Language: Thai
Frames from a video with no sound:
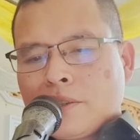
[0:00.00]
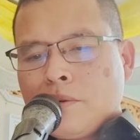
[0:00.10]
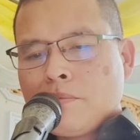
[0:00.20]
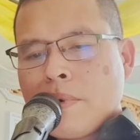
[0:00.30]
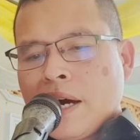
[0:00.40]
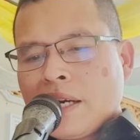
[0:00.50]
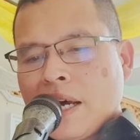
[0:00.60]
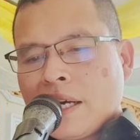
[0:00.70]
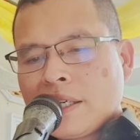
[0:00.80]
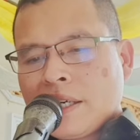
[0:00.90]
กระทุ่มแบน
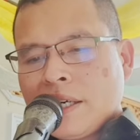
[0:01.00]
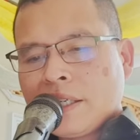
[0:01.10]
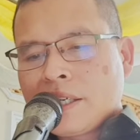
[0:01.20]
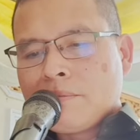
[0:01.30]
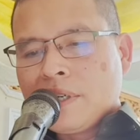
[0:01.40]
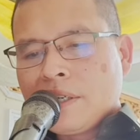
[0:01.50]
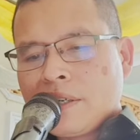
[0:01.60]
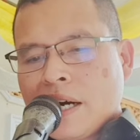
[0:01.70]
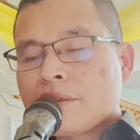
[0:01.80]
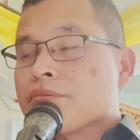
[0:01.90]
แดงเกิดกำเนิ
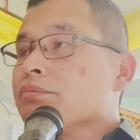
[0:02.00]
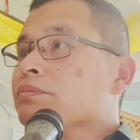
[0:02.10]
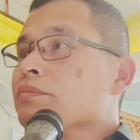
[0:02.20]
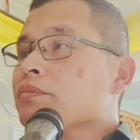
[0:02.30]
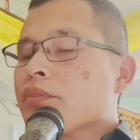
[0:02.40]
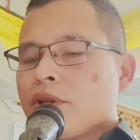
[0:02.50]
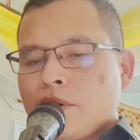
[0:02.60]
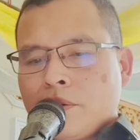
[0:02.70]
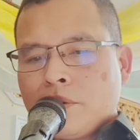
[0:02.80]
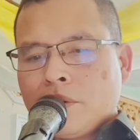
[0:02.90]
ดรัก
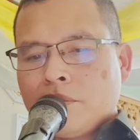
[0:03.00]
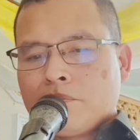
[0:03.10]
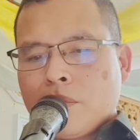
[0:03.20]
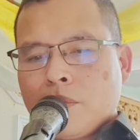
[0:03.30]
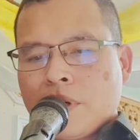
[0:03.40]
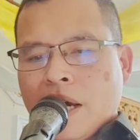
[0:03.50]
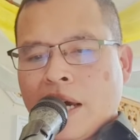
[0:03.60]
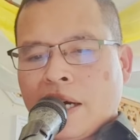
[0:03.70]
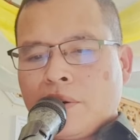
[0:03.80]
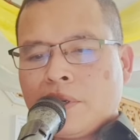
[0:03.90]
คุณปู่แด
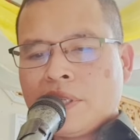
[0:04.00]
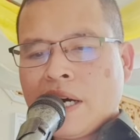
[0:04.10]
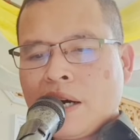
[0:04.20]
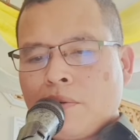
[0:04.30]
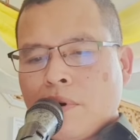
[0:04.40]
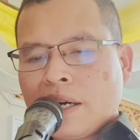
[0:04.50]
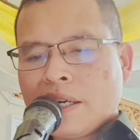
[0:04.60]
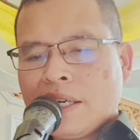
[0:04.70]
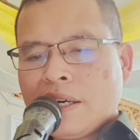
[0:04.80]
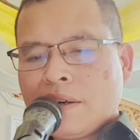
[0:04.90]
งคุณย่ากวัก
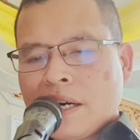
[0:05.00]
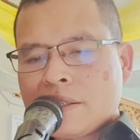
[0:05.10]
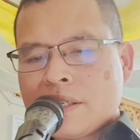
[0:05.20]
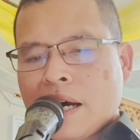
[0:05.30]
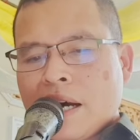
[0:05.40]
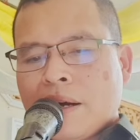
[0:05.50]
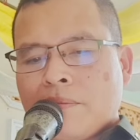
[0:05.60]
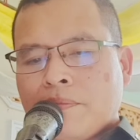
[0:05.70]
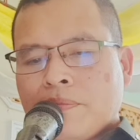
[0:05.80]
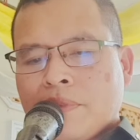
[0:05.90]
เลี้ยงรักษา
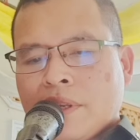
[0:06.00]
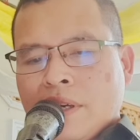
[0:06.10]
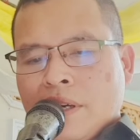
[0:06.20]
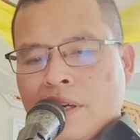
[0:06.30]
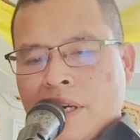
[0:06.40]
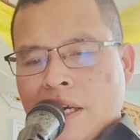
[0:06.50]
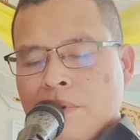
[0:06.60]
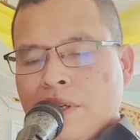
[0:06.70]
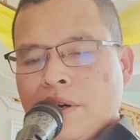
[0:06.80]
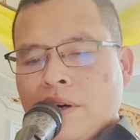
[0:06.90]
ใน
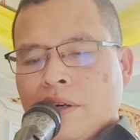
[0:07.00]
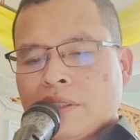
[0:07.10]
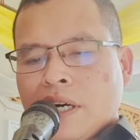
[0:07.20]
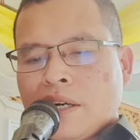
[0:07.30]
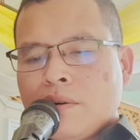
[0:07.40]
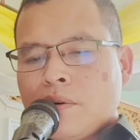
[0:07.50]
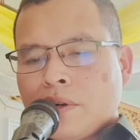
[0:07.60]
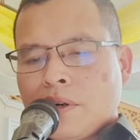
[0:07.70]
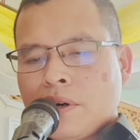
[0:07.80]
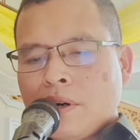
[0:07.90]
พี่น้องทั้งห
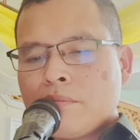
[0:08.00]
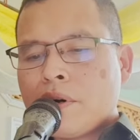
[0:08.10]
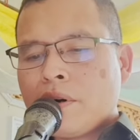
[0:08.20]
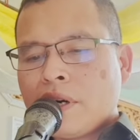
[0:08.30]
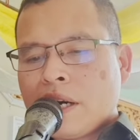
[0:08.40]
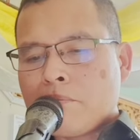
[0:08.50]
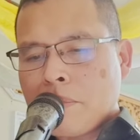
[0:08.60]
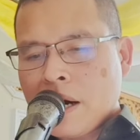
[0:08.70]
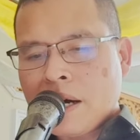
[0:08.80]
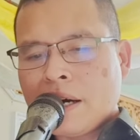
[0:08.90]
กหนอพ่อ
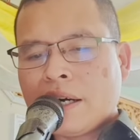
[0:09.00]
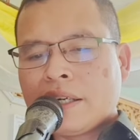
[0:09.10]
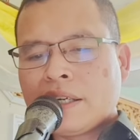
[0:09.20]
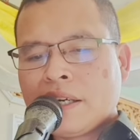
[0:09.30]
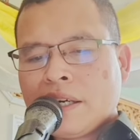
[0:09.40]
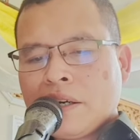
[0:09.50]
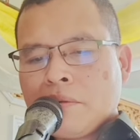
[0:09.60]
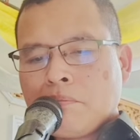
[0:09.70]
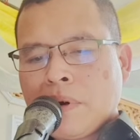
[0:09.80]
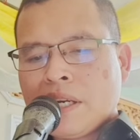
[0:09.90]
นำพา
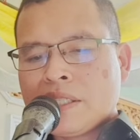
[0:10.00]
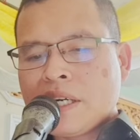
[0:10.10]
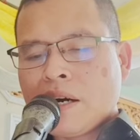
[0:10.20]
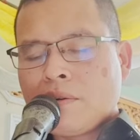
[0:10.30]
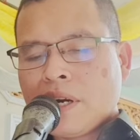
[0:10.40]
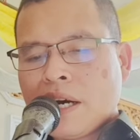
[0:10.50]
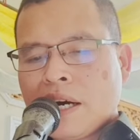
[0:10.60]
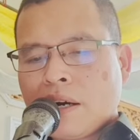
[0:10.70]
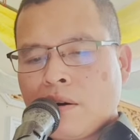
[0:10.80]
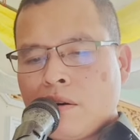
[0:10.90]
เป็นชาวนา
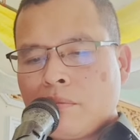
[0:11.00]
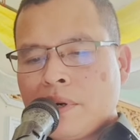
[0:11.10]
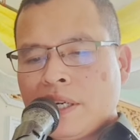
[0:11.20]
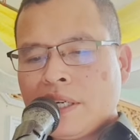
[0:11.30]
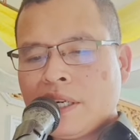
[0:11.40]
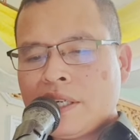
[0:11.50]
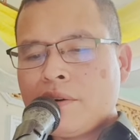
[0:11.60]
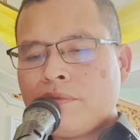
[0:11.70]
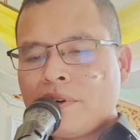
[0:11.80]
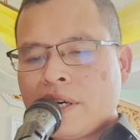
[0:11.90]
คลองมะเดือ
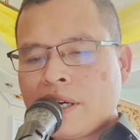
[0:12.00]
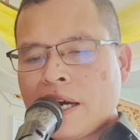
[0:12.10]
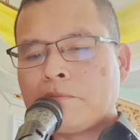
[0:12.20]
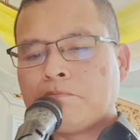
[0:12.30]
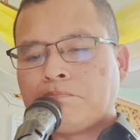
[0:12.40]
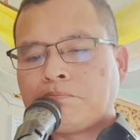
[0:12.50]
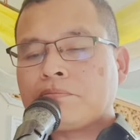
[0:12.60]
เอื้อเฟื้อกัน